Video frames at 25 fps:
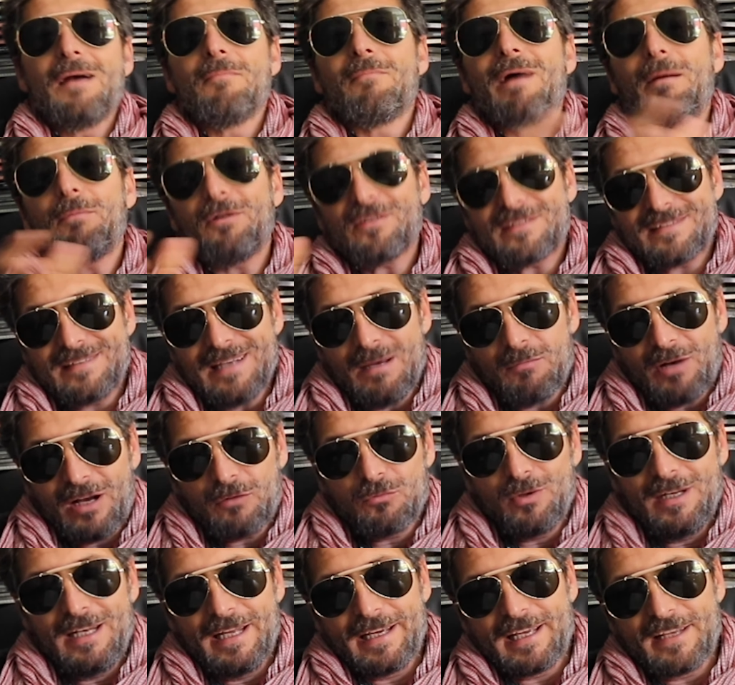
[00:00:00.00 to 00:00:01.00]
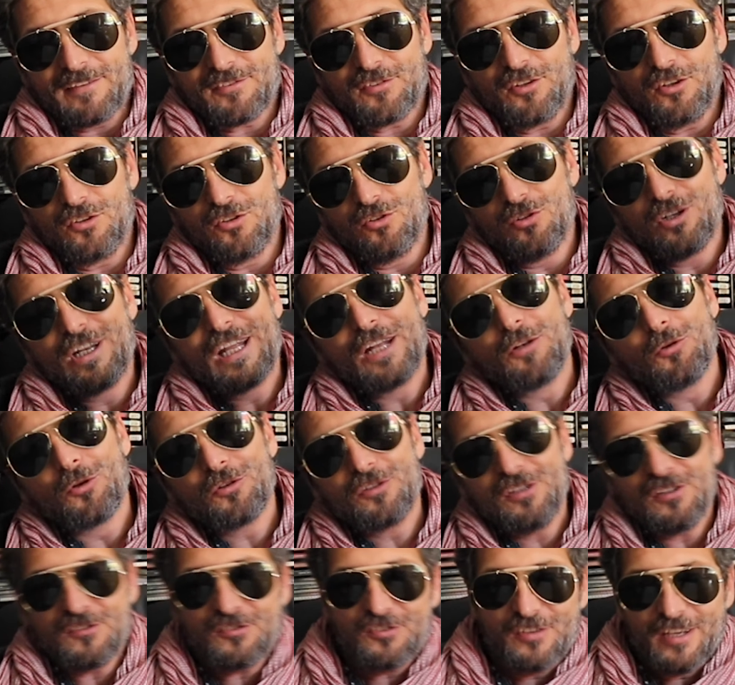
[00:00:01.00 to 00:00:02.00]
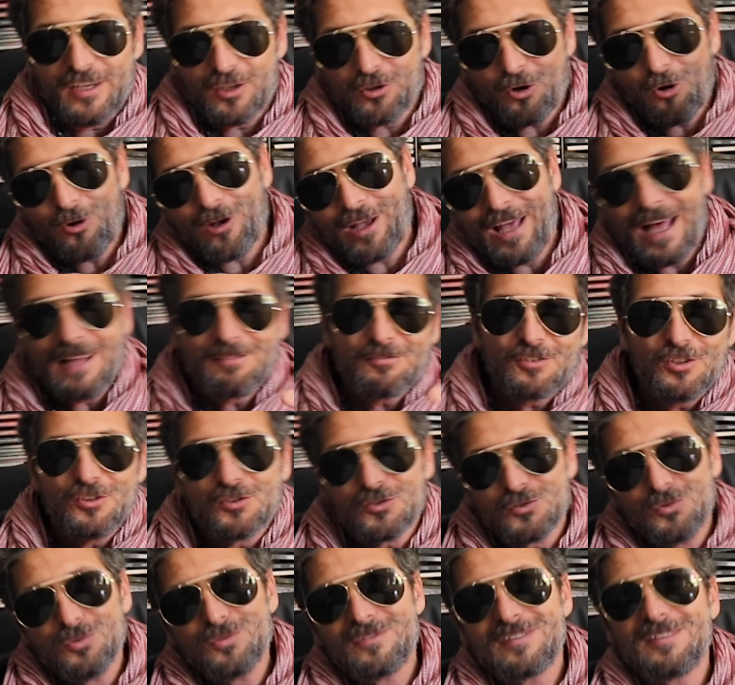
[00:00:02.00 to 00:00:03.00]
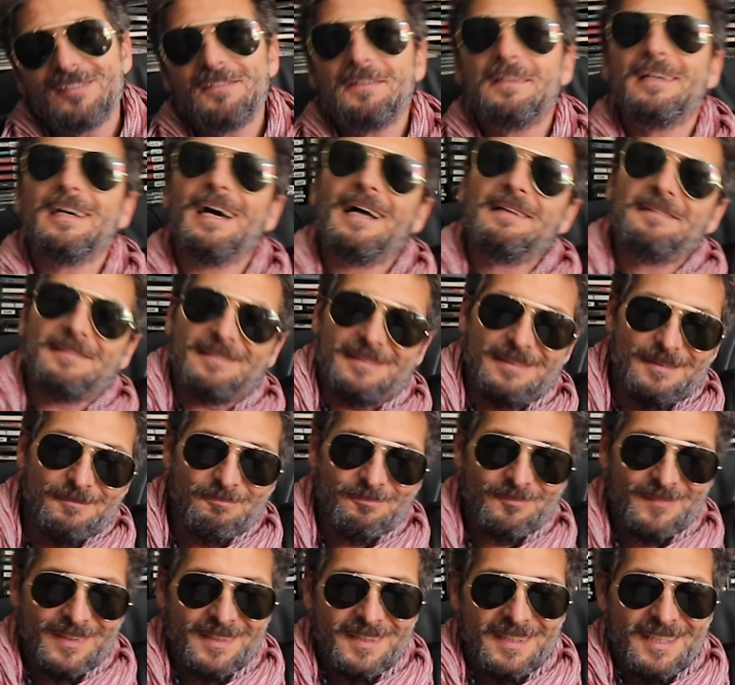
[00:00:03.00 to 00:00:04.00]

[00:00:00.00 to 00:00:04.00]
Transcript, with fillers: Ma passiamo a quelle che sono le notizie croccanti stuzzicanti.